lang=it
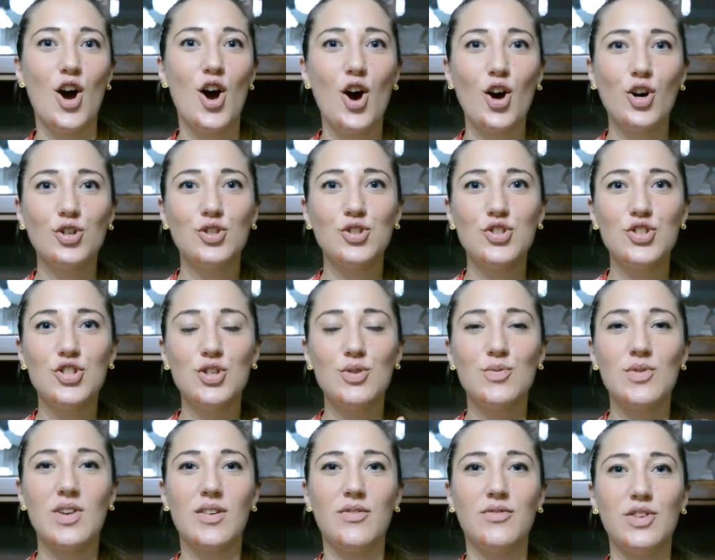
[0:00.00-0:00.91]
Oggi
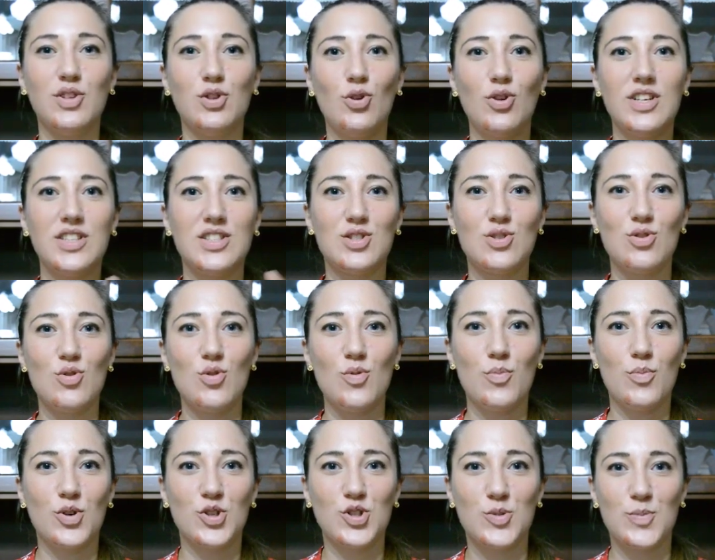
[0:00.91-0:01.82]
una video lezione un
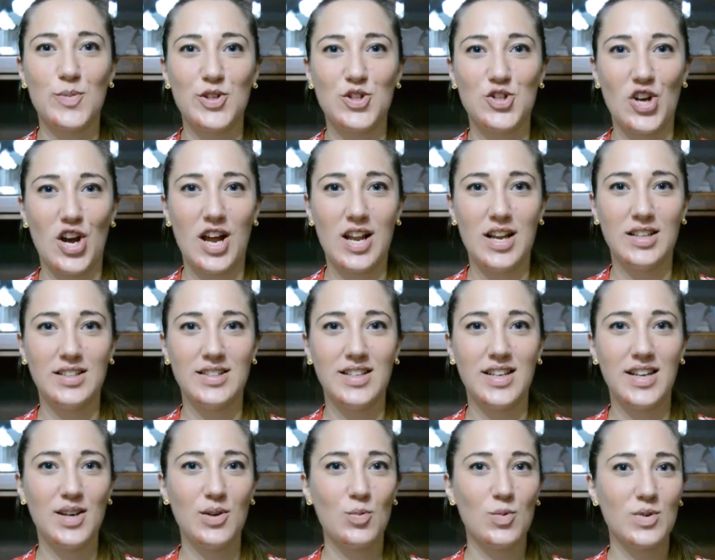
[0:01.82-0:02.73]
po' speciale,
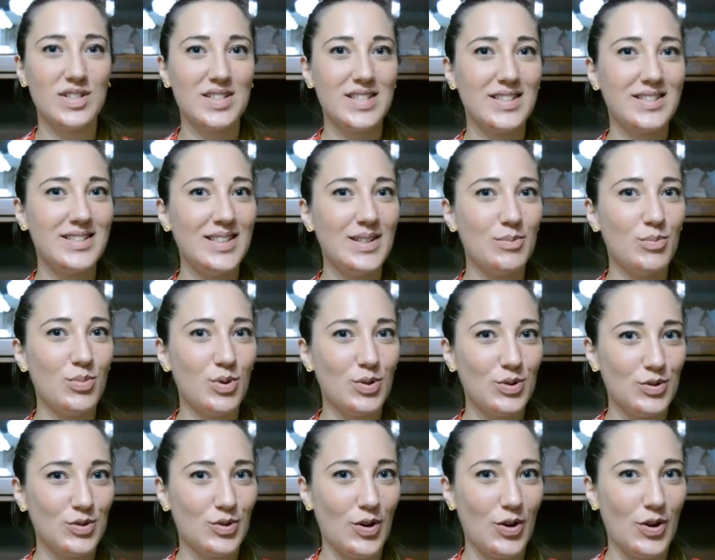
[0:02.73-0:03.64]
direi quasi di
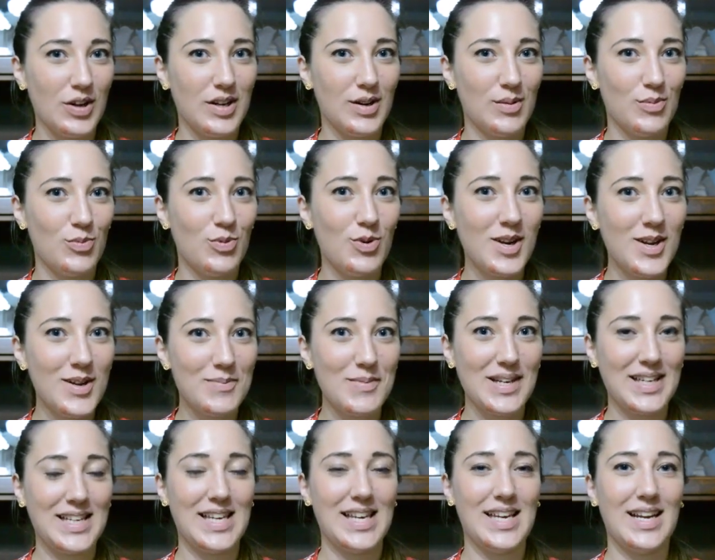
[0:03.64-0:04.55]
bon ton, buone
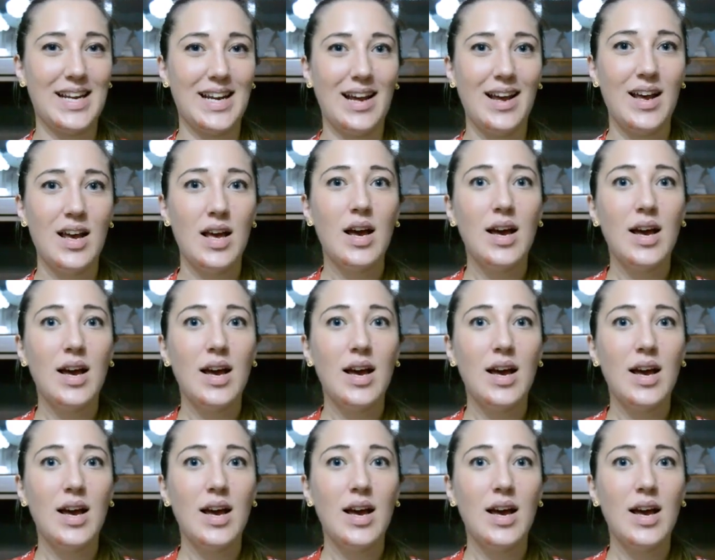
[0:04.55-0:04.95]
maniere.